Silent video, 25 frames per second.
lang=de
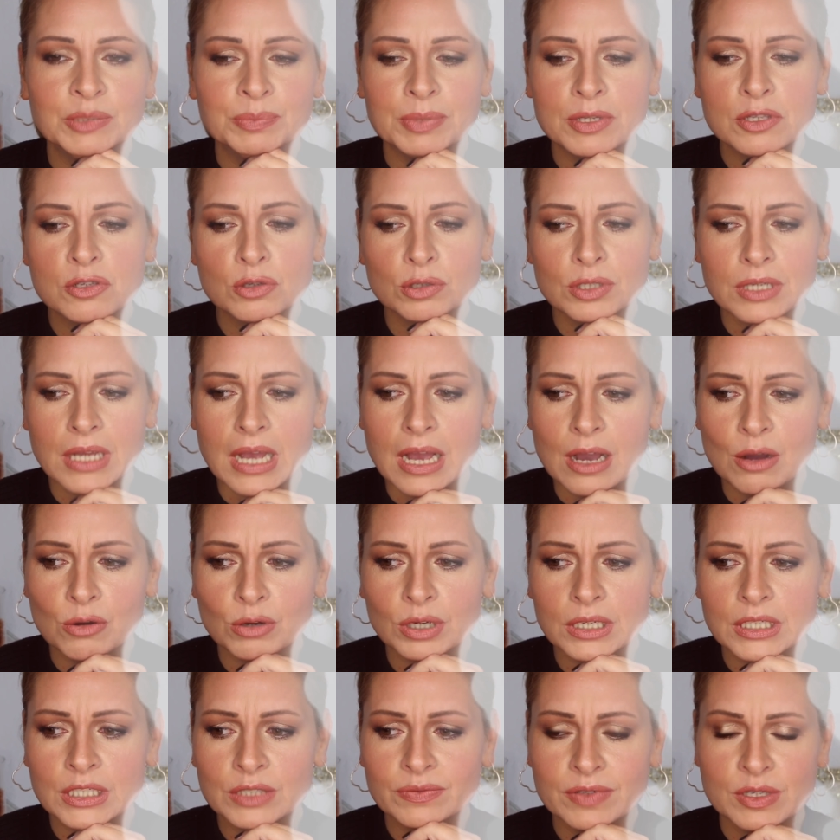ich bin so
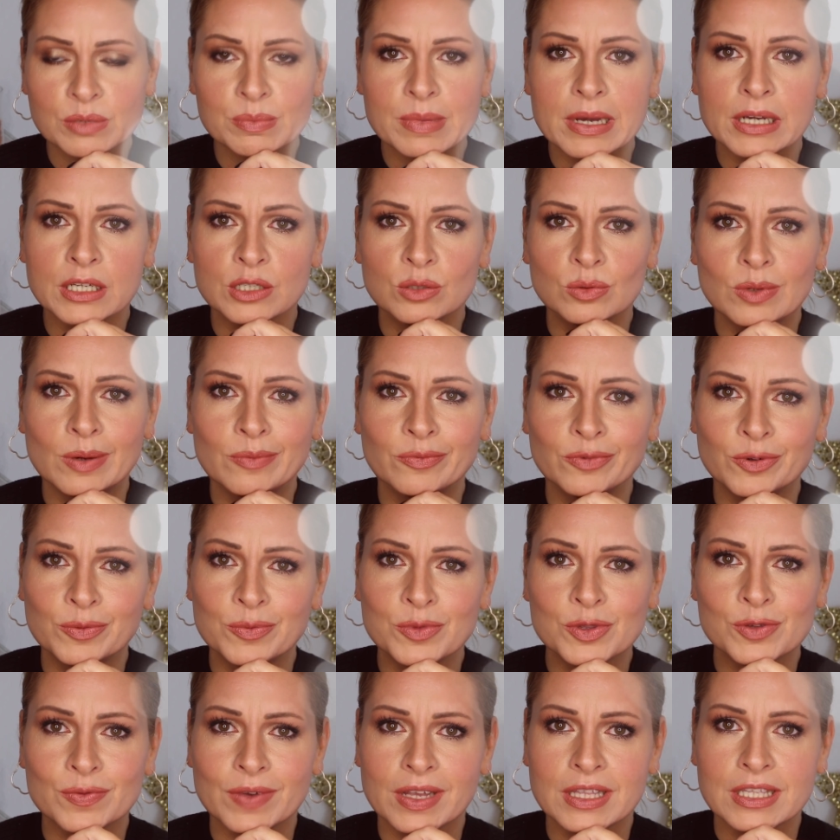traurig, was mache ich nur am
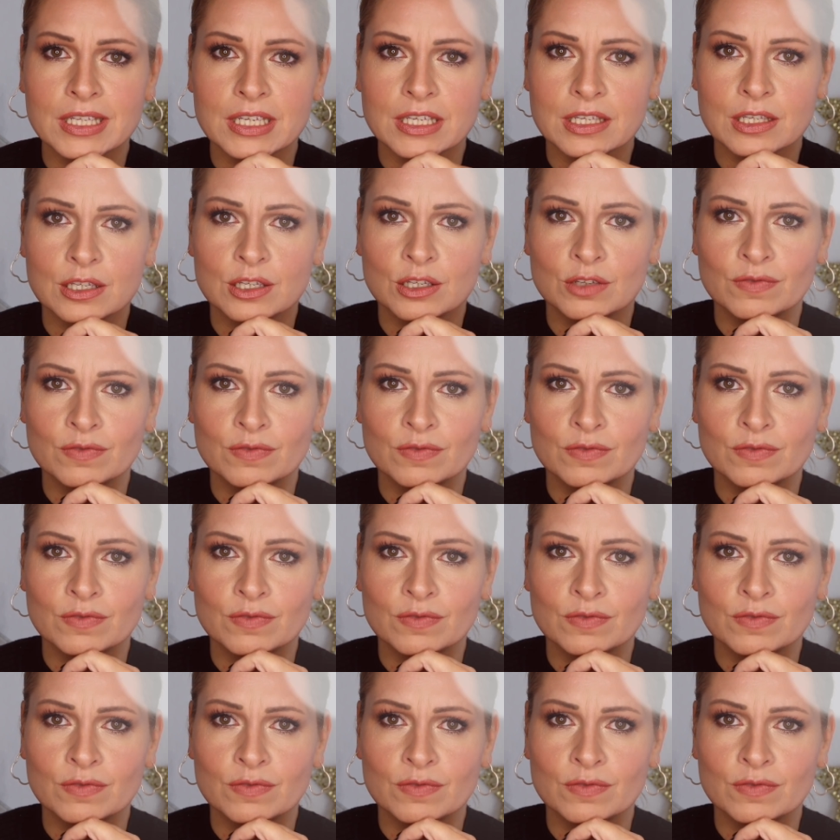25.,